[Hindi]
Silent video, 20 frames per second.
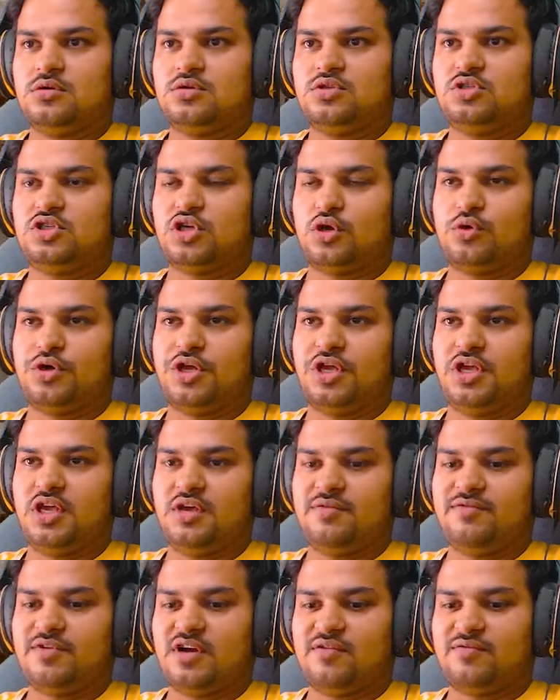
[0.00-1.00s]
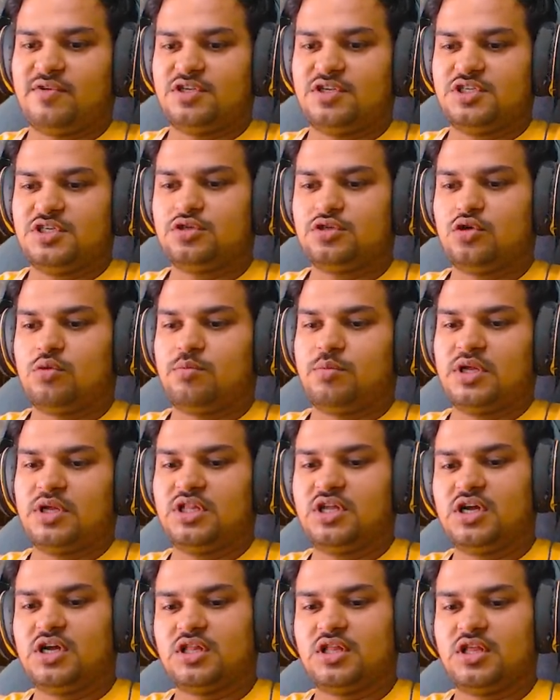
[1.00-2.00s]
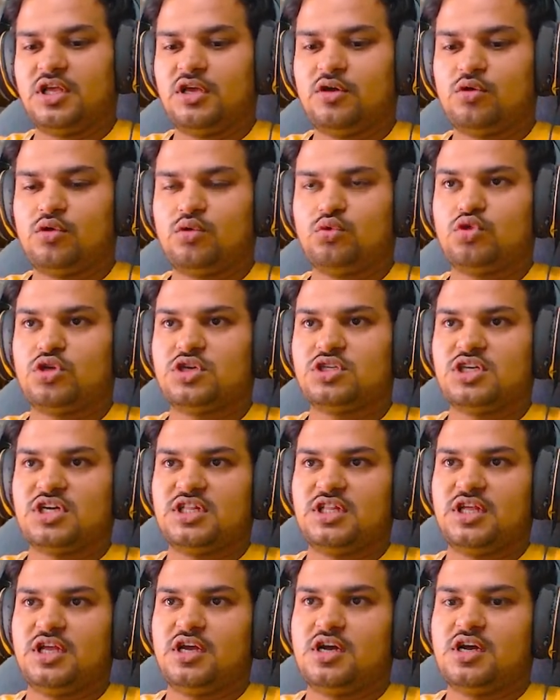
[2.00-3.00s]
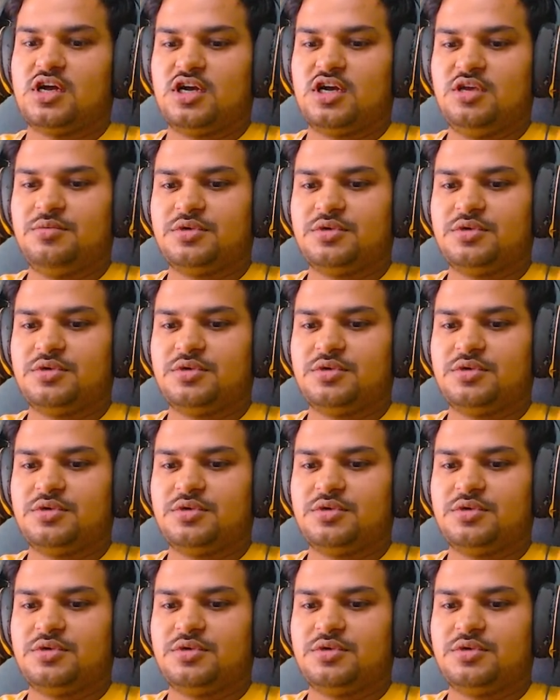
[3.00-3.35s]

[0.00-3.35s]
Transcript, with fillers: चलो ठीक है फटाफट से इसको बंद करते हैं और उतर जाते हैं गाड़ी पे